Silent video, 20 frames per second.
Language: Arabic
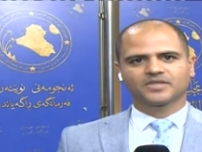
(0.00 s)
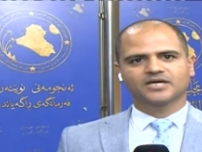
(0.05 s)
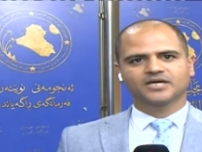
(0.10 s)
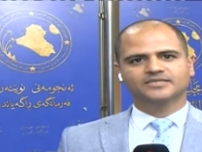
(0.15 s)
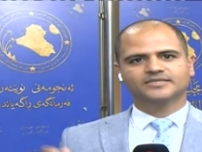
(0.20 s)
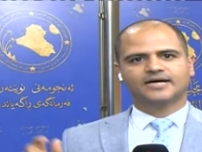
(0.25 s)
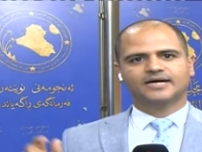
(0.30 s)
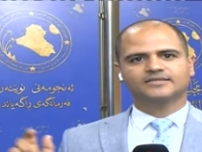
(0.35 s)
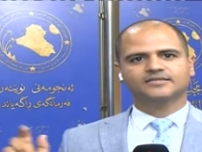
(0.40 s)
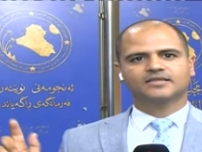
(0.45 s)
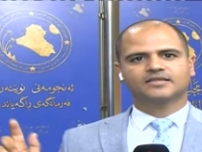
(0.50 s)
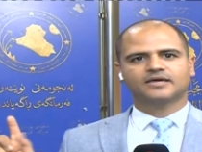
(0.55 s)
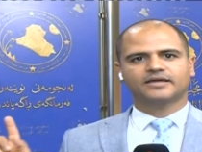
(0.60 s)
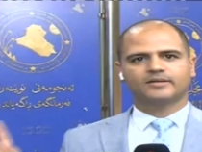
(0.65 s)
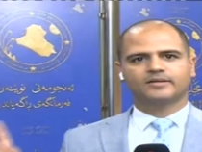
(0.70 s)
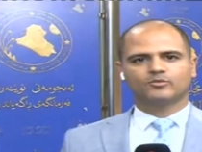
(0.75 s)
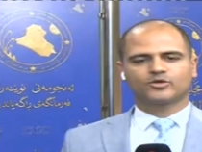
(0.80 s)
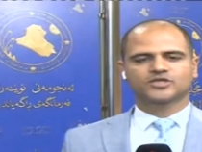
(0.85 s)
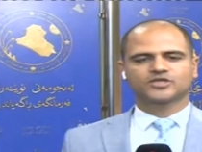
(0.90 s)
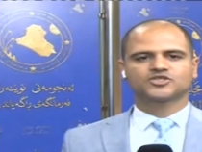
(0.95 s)
تحدث عن
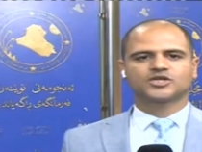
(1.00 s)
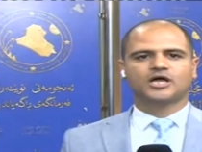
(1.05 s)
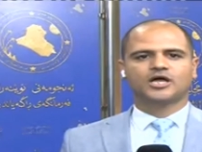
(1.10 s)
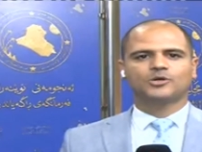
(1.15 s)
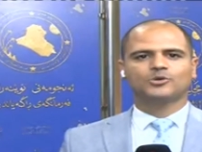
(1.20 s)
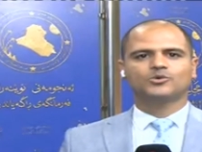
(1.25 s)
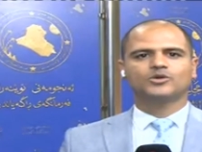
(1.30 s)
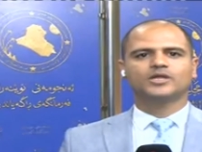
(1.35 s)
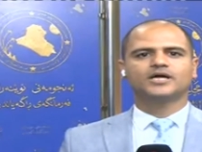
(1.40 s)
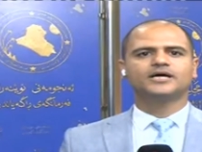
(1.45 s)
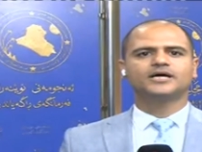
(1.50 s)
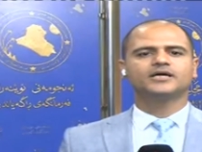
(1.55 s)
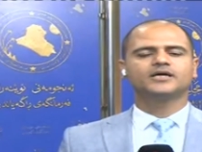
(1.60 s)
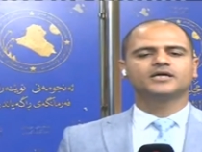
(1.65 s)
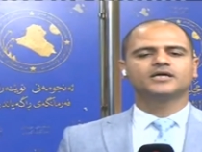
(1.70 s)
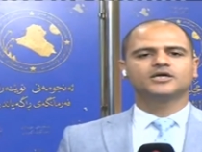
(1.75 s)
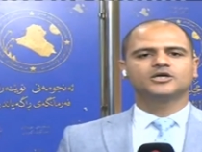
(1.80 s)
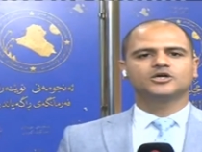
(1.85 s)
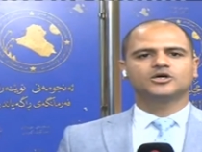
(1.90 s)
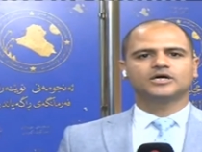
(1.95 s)
المرشحة الأولى
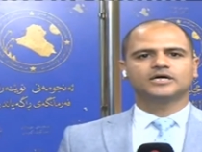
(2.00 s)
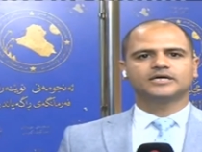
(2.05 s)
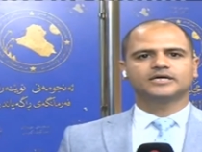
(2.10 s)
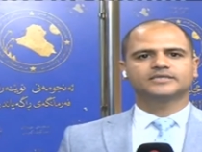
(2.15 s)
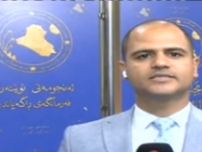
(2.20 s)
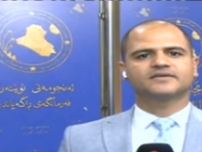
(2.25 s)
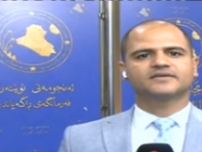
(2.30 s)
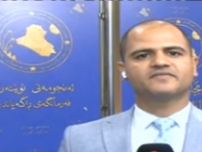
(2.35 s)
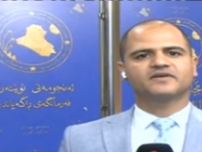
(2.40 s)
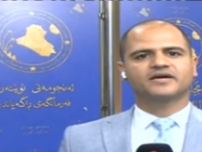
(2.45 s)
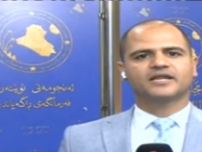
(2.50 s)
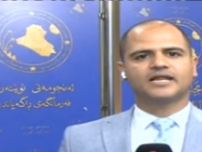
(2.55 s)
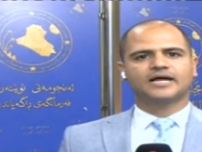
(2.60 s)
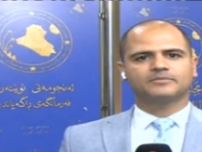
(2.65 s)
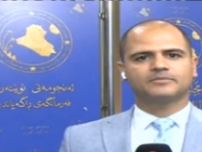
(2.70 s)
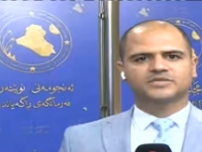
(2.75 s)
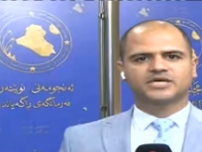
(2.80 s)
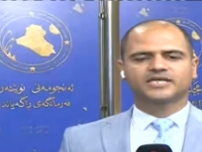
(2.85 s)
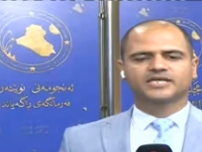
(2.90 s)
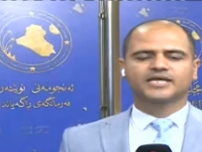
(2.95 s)
آه، سفان
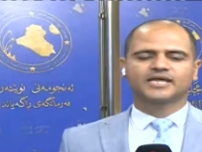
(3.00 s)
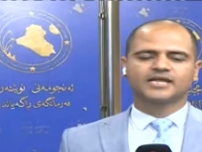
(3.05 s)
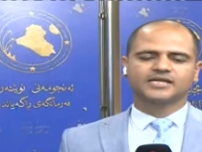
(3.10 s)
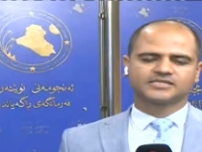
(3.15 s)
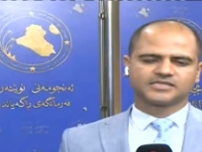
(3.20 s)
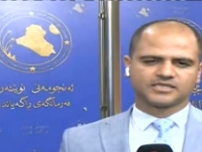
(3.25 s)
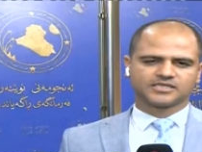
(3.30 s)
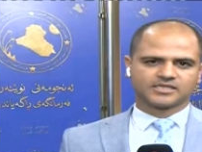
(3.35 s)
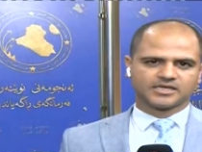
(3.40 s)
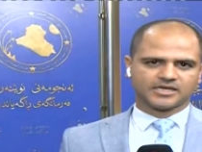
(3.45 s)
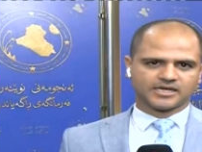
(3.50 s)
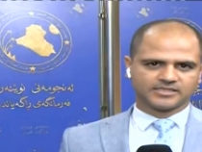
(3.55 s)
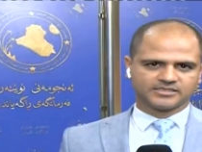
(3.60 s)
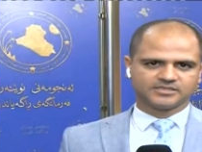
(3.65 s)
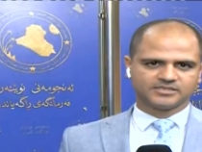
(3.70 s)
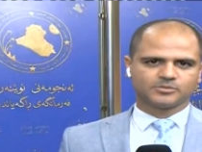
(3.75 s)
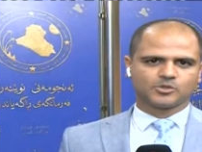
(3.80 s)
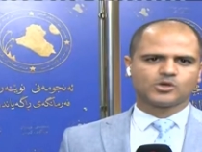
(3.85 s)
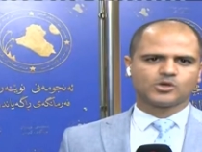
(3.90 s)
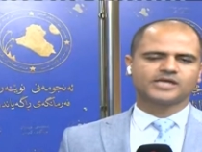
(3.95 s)
الحمدان هي ليست
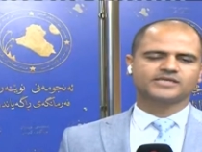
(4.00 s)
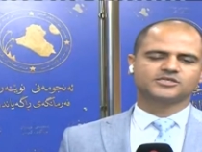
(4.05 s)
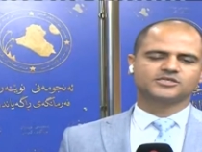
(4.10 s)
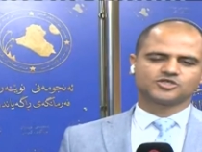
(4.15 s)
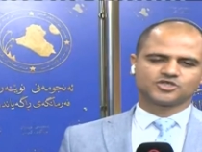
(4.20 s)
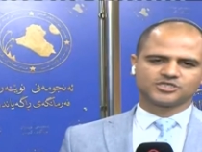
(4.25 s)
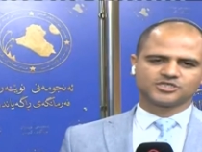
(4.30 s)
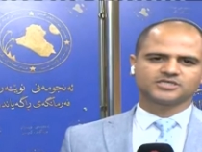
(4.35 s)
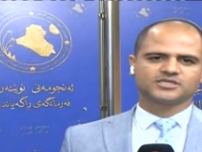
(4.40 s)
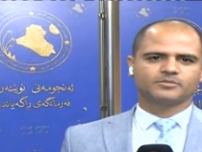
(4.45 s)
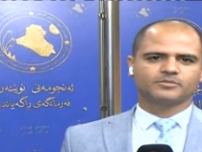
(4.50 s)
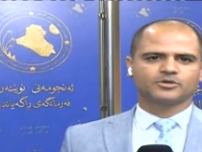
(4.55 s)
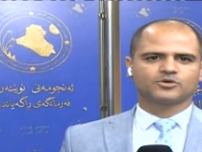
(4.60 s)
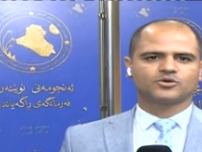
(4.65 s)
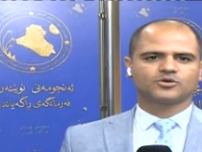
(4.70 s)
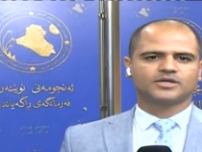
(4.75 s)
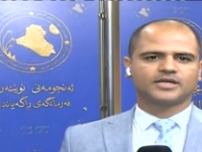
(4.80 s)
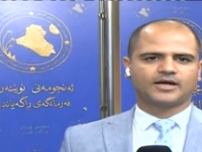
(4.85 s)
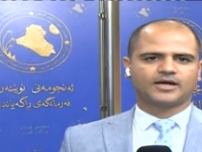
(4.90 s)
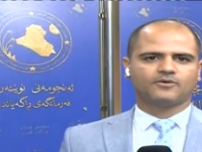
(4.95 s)
قديمة وليست جديدة
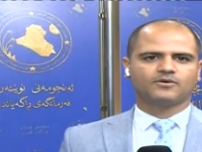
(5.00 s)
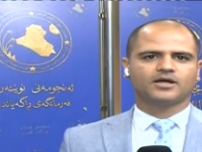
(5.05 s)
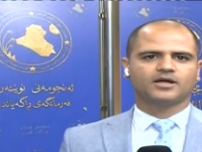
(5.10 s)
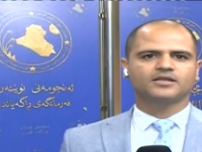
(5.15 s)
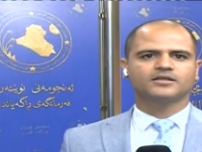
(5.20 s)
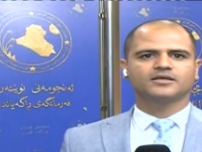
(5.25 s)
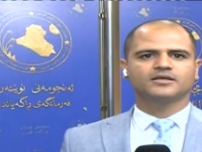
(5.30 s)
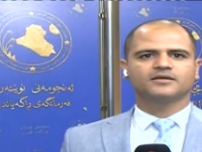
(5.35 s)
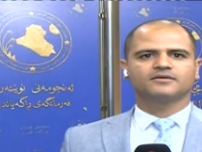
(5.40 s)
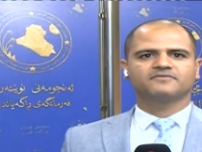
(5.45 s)
بكل الأحوال